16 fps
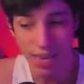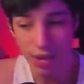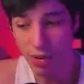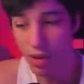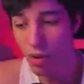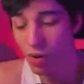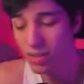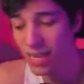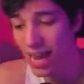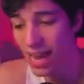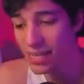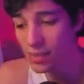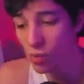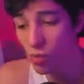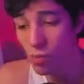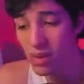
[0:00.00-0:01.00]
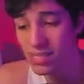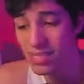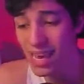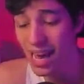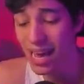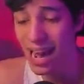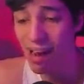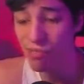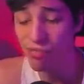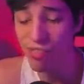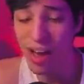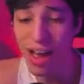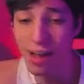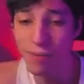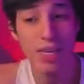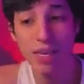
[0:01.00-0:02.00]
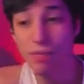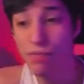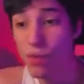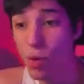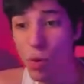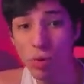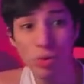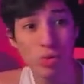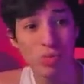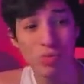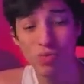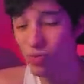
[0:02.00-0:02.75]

E aí o que acontece? Eu comecei a gravar e ficou